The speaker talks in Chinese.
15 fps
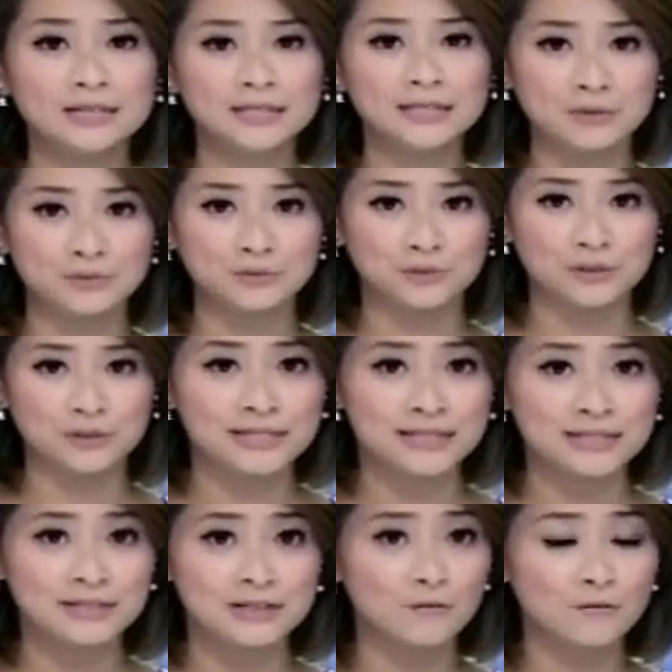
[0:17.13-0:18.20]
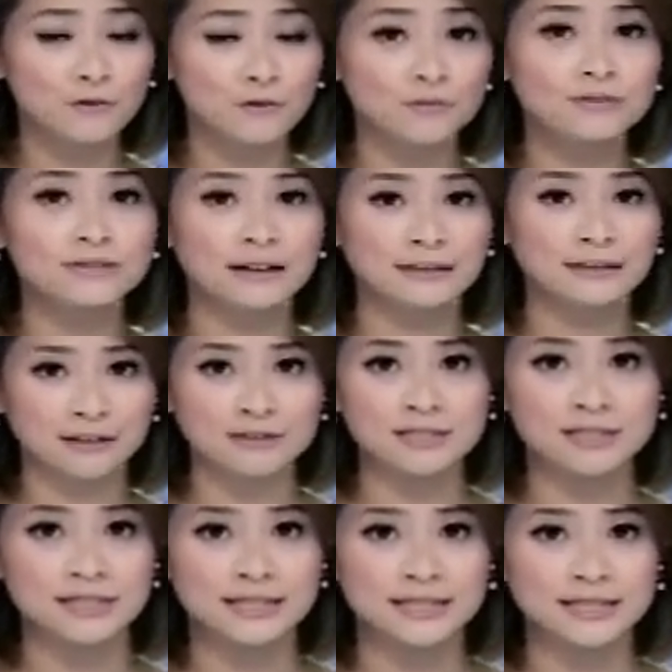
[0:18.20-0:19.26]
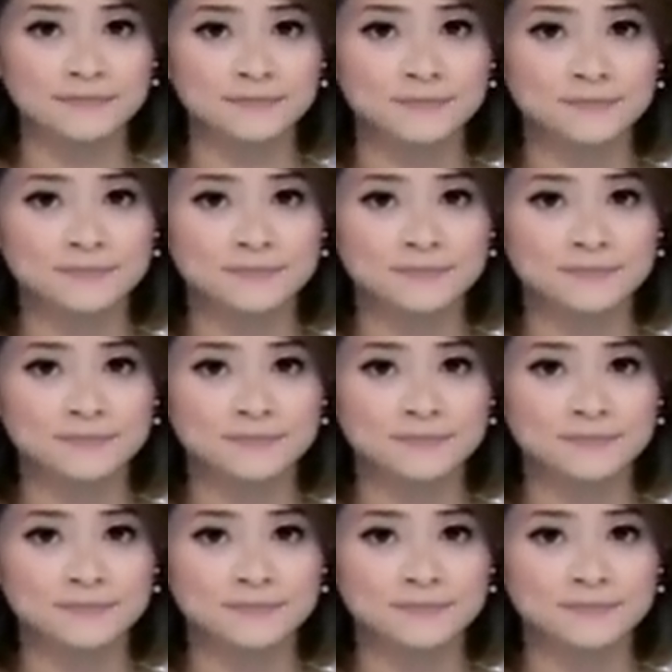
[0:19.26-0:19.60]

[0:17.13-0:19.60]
产学界交锋相当激烈。